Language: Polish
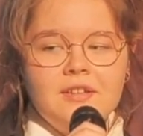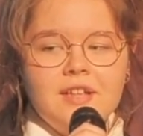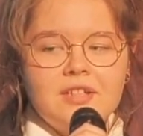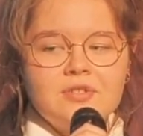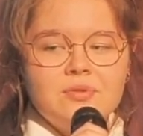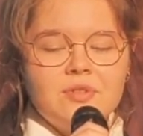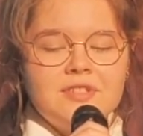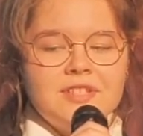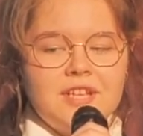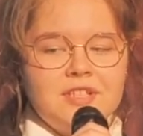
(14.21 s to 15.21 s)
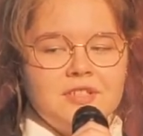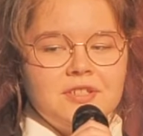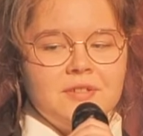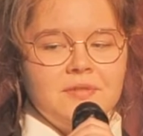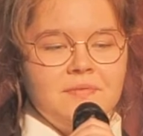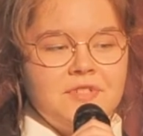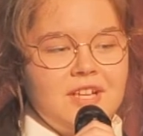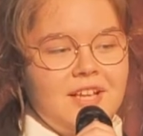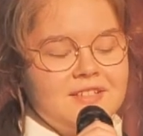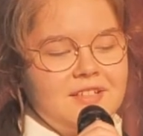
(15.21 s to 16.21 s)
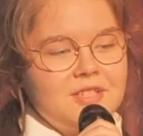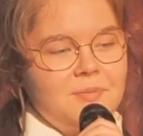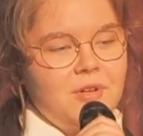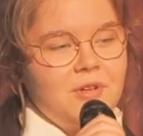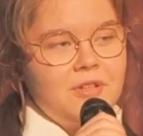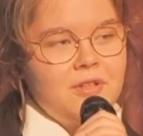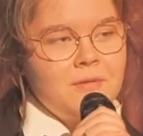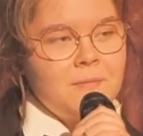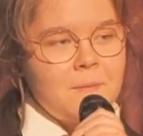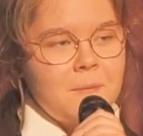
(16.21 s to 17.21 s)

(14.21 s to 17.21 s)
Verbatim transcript: jak stu rycerzy w żelaznej zbroi.